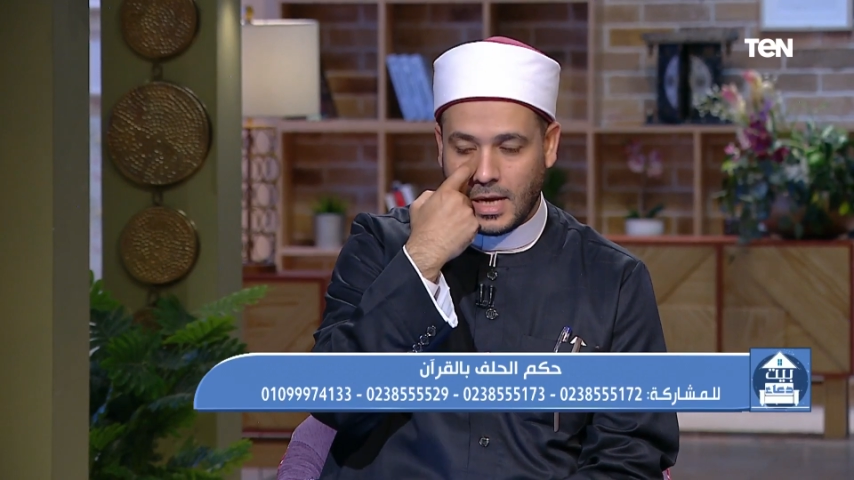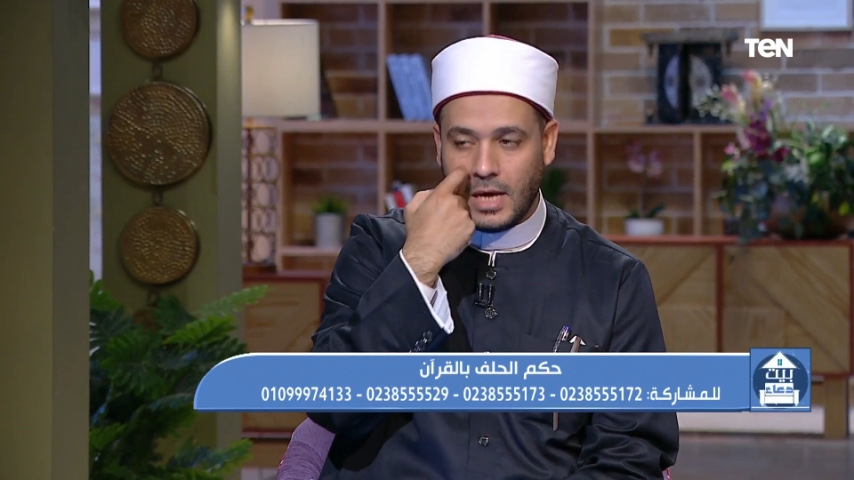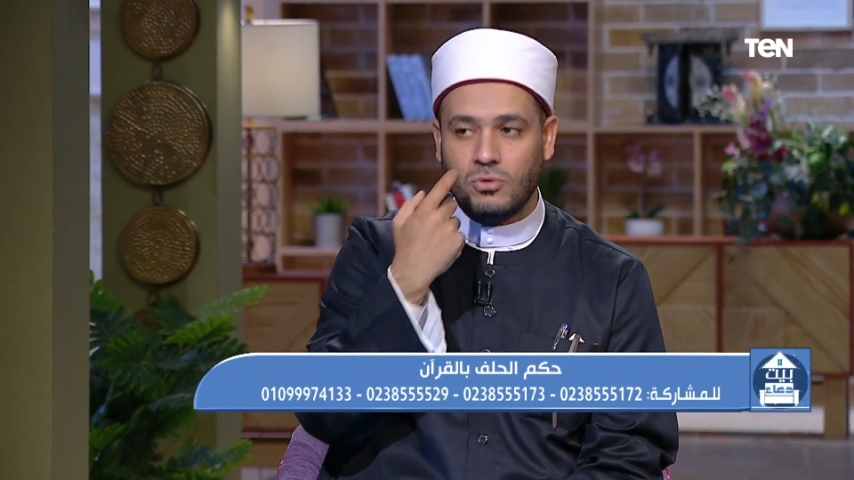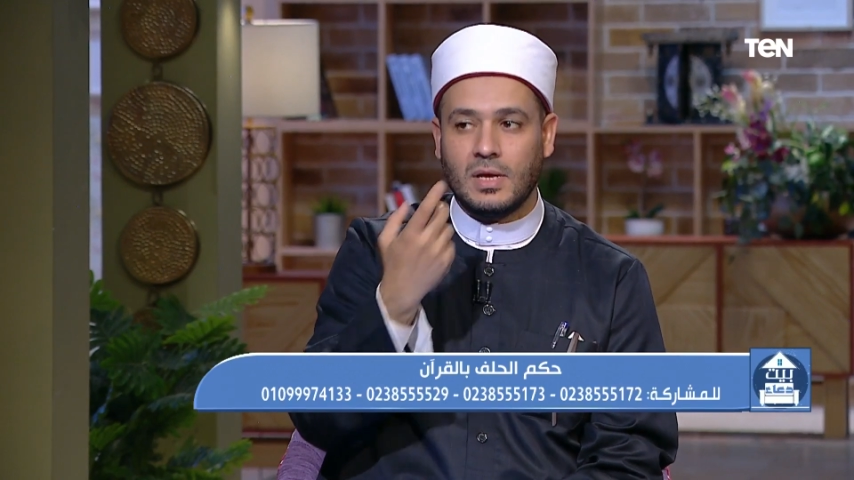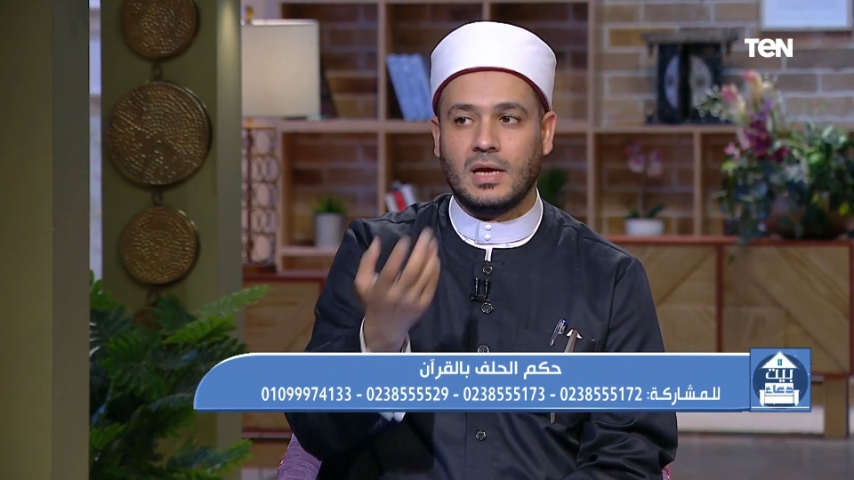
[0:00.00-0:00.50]

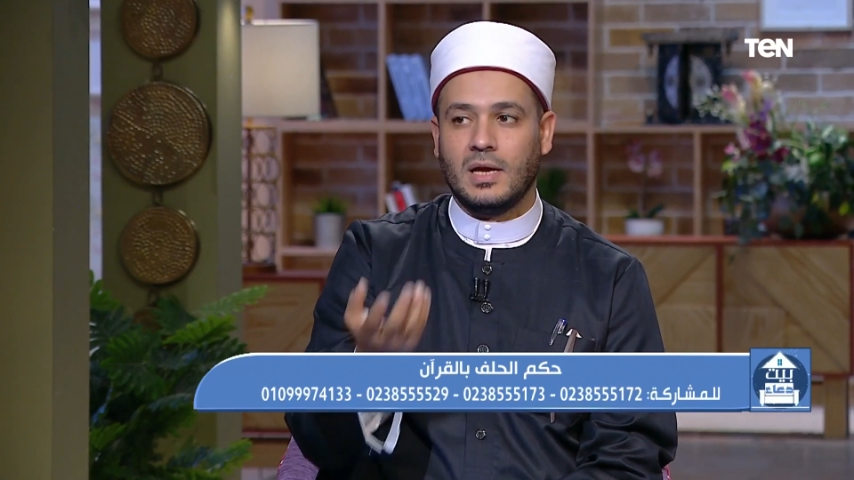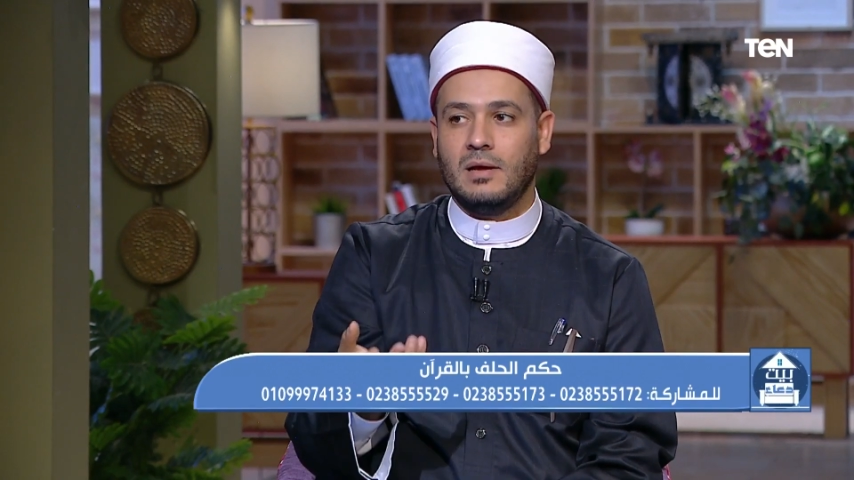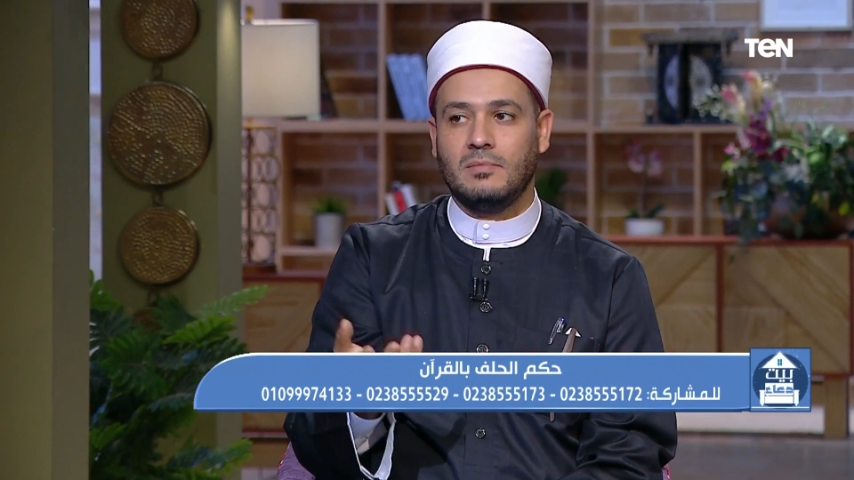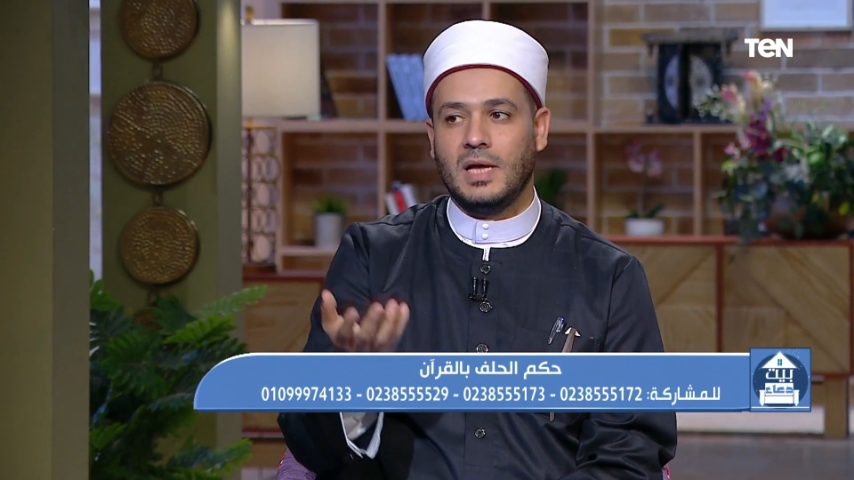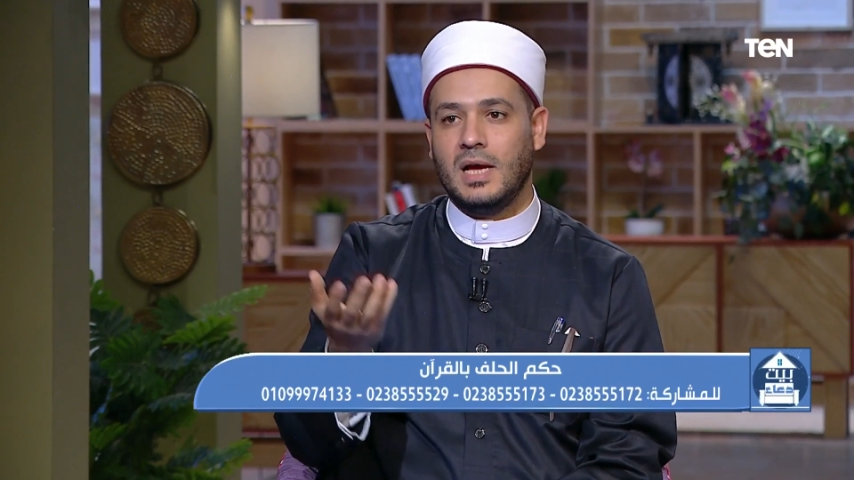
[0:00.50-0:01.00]
قالوا ده
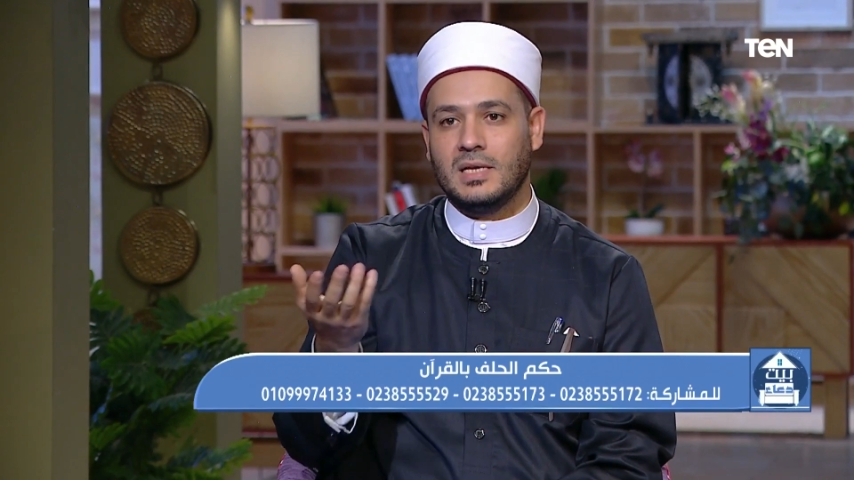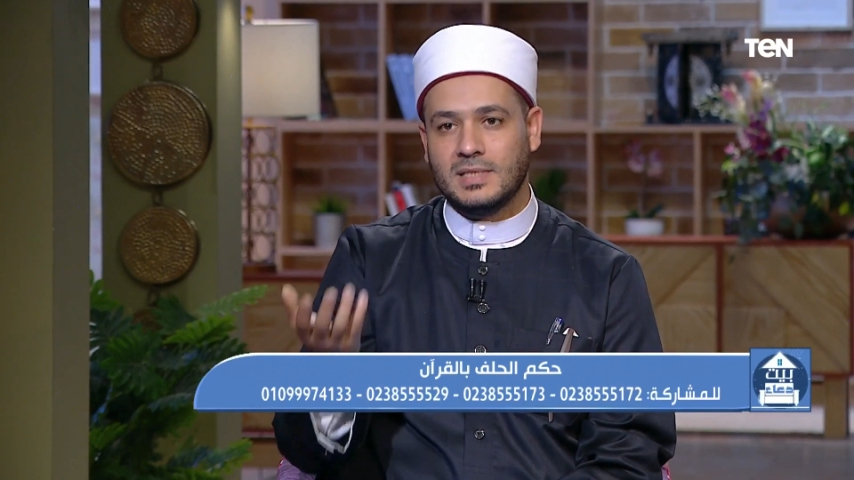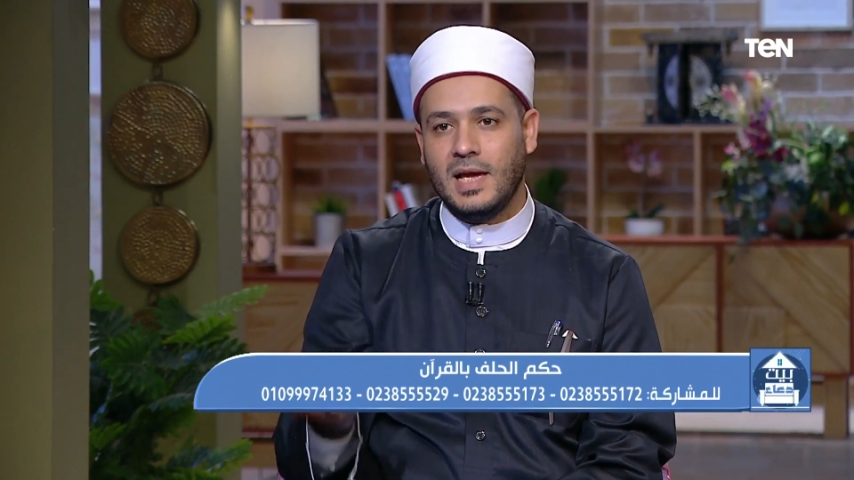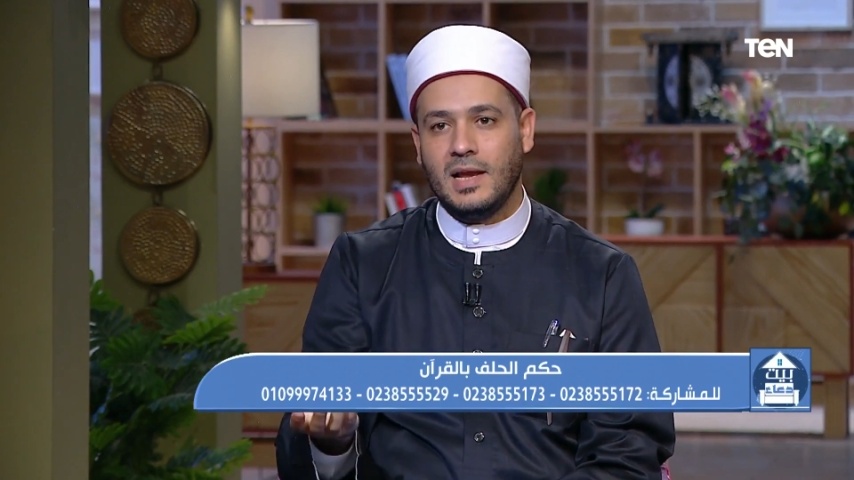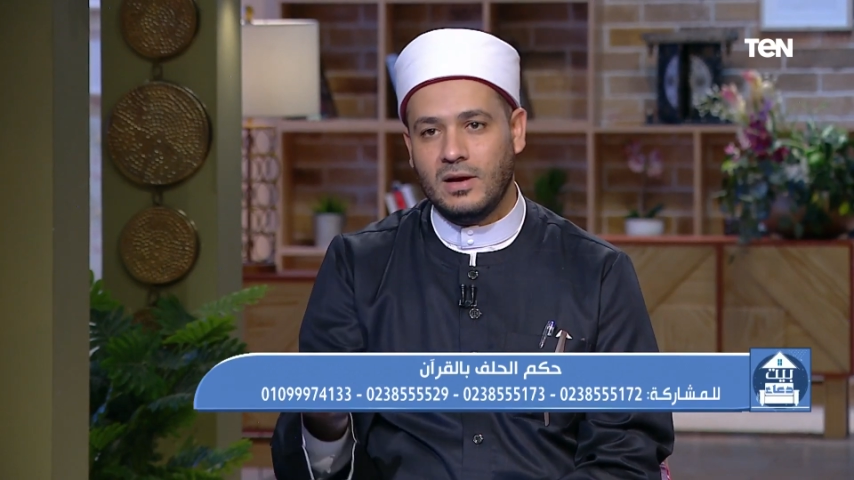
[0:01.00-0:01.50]
الكلام ده
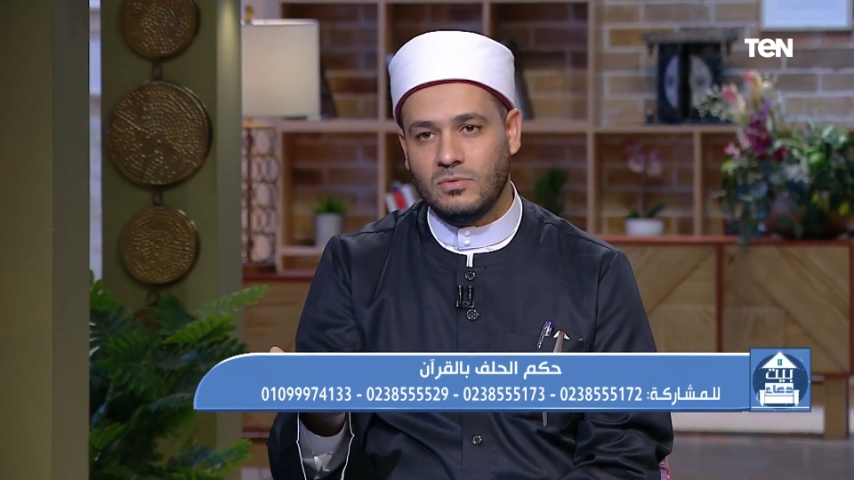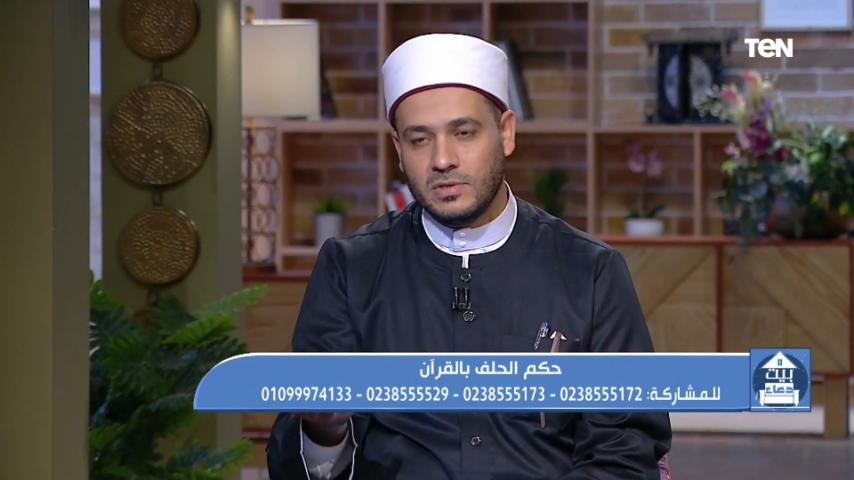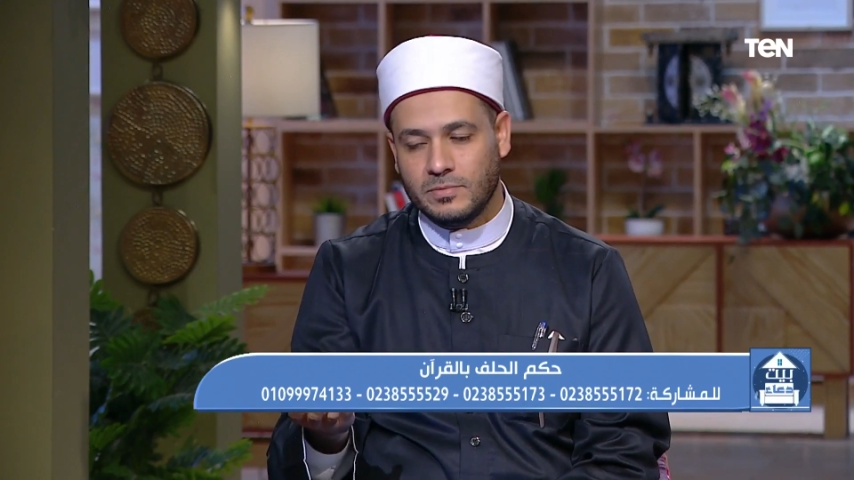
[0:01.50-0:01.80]
سهل قوي